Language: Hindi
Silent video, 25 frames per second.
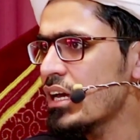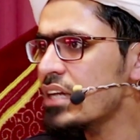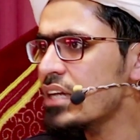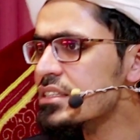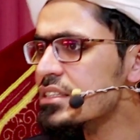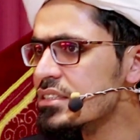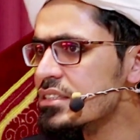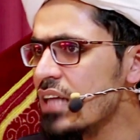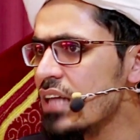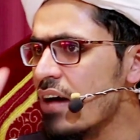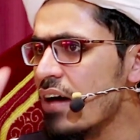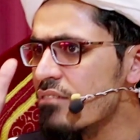
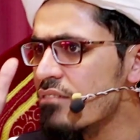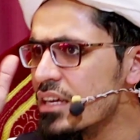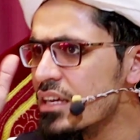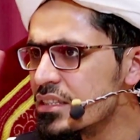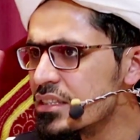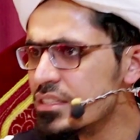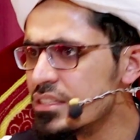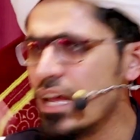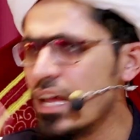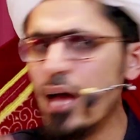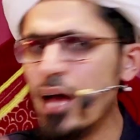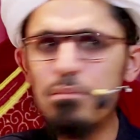इस
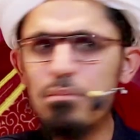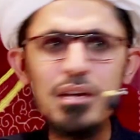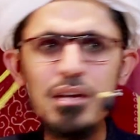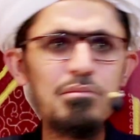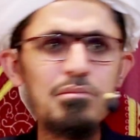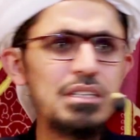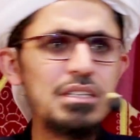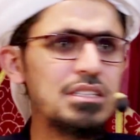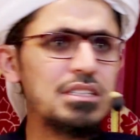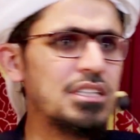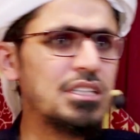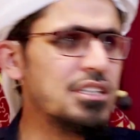तावीज़ से आपकी
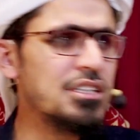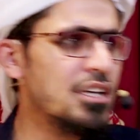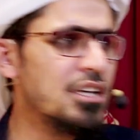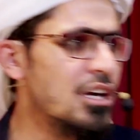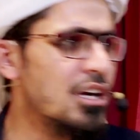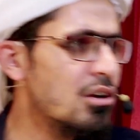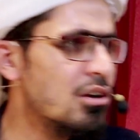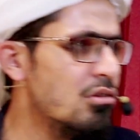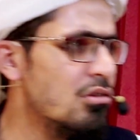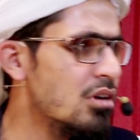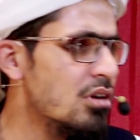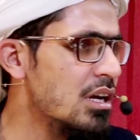बच्ची
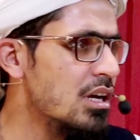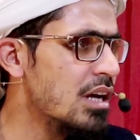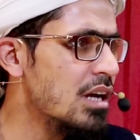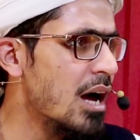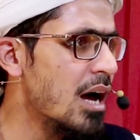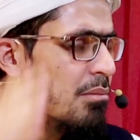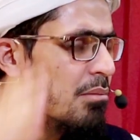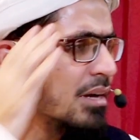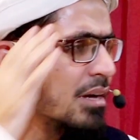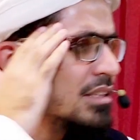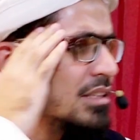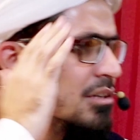ठीक होगी
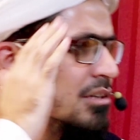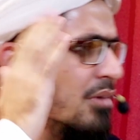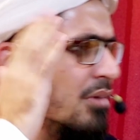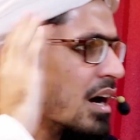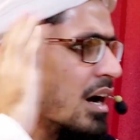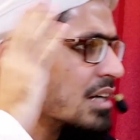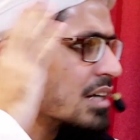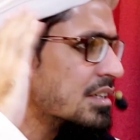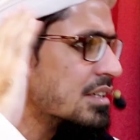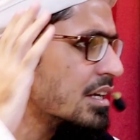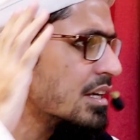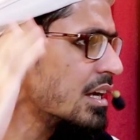आपका
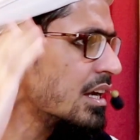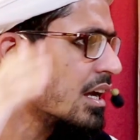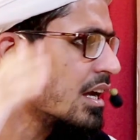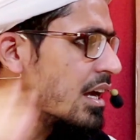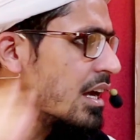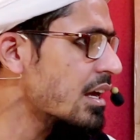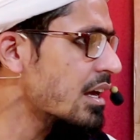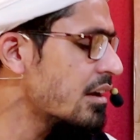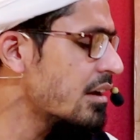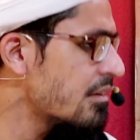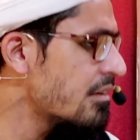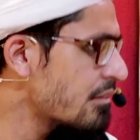दिमाग ठीक
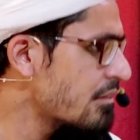है